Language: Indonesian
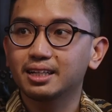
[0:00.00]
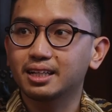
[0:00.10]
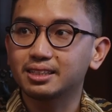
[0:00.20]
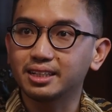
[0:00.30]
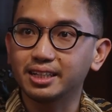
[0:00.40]

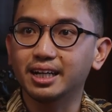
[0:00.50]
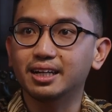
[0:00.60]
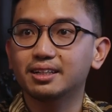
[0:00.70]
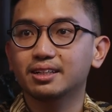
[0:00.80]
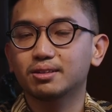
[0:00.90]

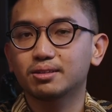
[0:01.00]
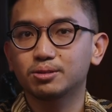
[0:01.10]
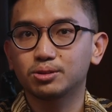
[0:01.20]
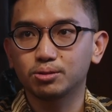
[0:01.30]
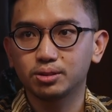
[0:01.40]
kesenian,
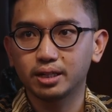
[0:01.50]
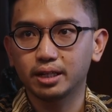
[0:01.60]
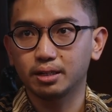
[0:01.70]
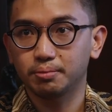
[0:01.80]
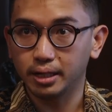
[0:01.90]

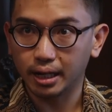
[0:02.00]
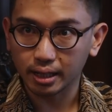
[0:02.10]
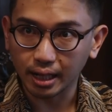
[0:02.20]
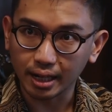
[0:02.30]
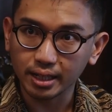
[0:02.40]
khususnya ya di
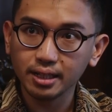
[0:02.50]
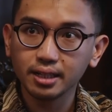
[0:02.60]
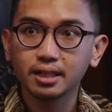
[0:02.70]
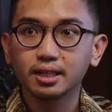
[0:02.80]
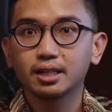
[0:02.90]
bidang tari,
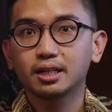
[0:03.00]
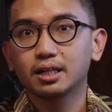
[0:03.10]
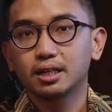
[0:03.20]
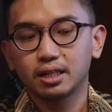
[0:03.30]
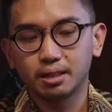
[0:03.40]

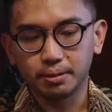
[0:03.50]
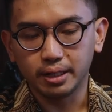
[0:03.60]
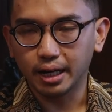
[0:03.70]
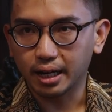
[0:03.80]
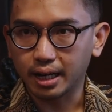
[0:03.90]
di
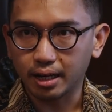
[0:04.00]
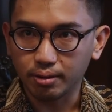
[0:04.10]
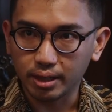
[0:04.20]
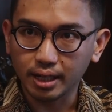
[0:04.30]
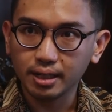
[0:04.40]
bidang
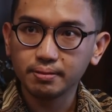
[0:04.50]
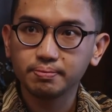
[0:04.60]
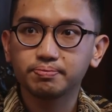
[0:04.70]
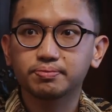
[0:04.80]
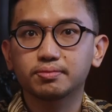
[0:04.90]
tarawitan,
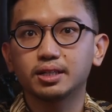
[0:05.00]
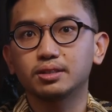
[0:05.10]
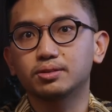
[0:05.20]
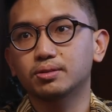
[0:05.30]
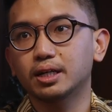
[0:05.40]

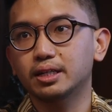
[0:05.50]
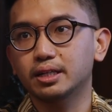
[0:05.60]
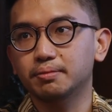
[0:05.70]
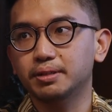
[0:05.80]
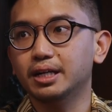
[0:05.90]
dan juga
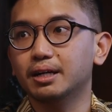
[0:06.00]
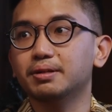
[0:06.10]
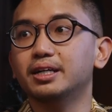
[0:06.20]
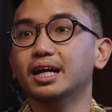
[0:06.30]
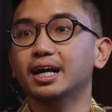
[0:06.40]
di bidang
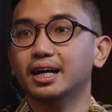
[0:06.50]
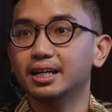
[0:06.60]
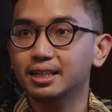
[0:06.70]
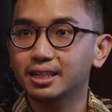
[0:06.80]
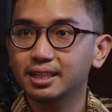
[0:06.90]
pendalaman.
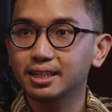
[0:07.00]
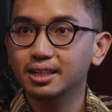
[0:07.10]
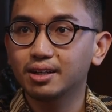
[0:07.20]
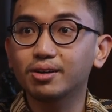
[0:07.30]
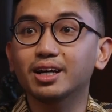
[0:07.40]

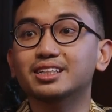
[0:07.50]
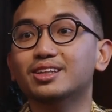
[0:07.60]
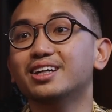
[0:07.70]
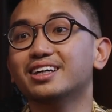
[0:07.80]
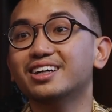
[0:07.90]
Oh dan
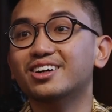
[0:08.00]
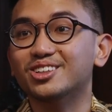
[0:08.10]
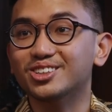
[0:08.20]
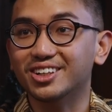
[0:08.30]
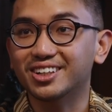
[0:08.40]
satu lagi
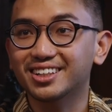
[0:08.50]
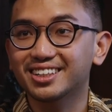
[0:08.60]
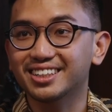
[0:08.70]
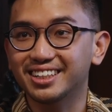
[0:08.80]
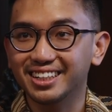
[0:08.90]
Kroncop.
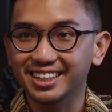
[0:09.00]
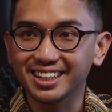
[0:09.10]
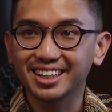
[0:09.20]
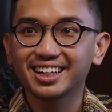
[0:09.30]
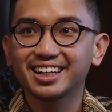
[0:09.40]
Jadi
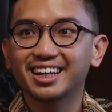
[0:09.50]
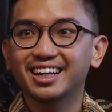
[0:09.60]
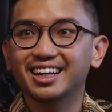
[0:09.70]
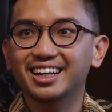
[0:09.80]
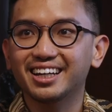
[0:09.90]

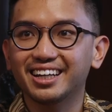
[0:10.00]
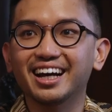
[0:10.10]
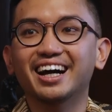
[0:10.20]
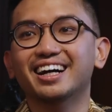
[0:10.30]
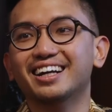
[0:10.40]

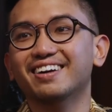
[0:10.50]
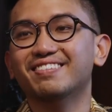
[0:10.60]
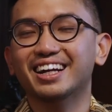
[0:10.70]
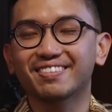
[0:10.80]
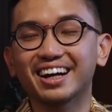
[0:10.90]
ya yang
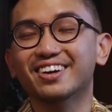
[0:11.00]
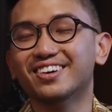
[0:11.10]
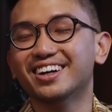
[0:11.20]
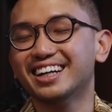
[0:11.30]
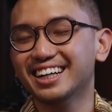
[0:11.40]
balik baru.